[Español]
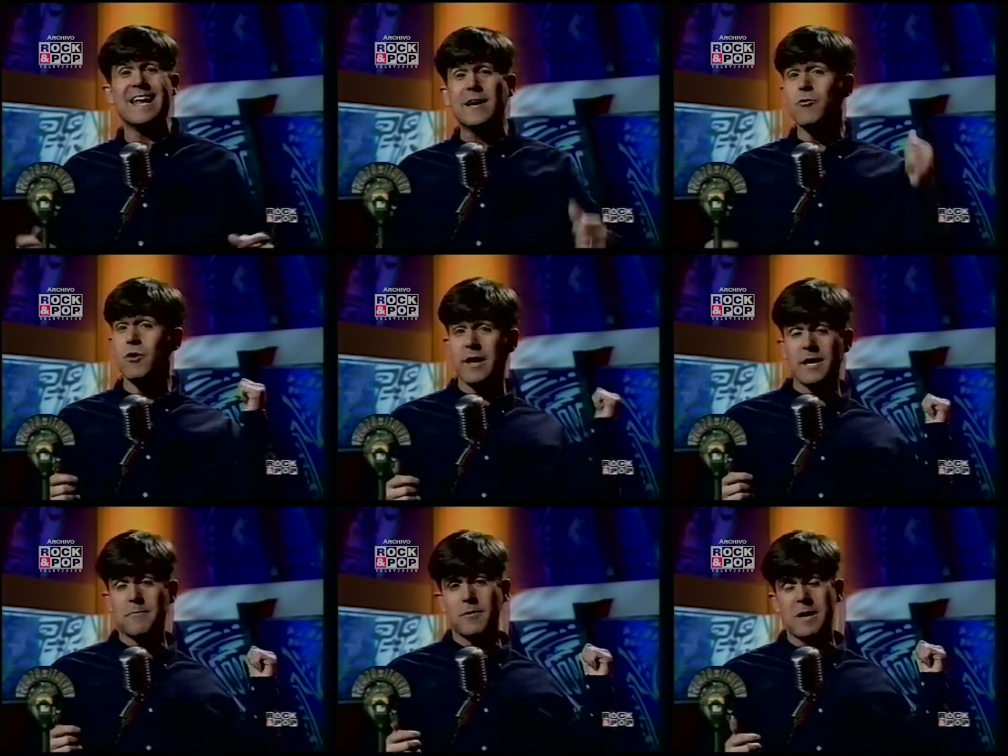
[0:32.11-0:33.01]
Incluso aquí
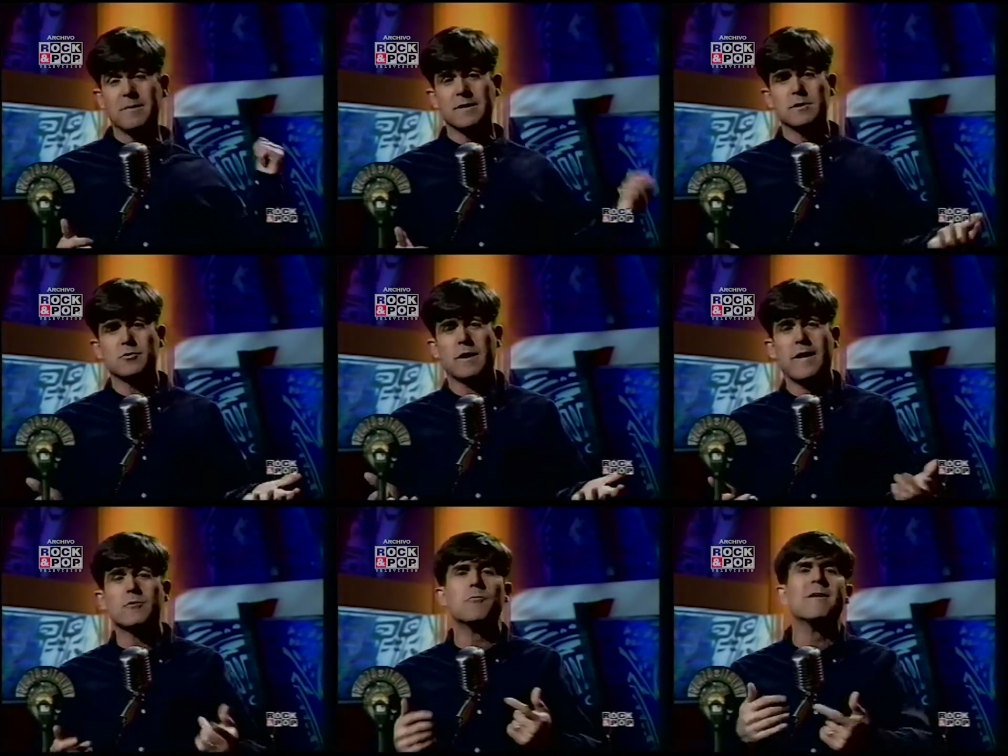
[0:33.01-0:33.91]
en el programa se han dicho
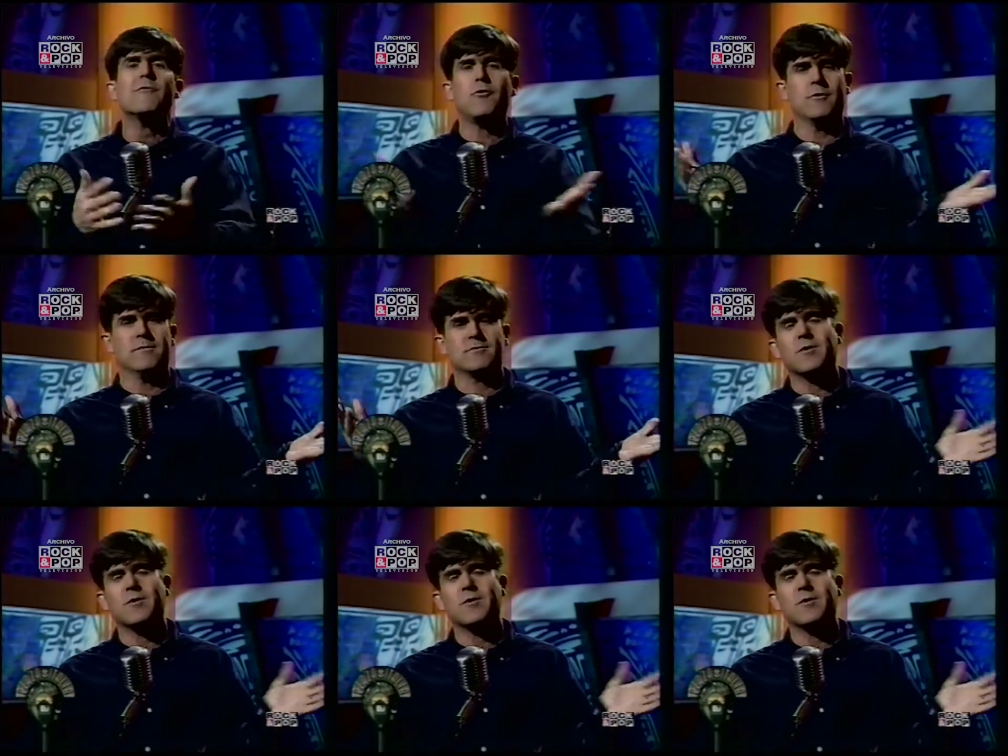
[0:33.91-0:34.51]
garabatos, huevón.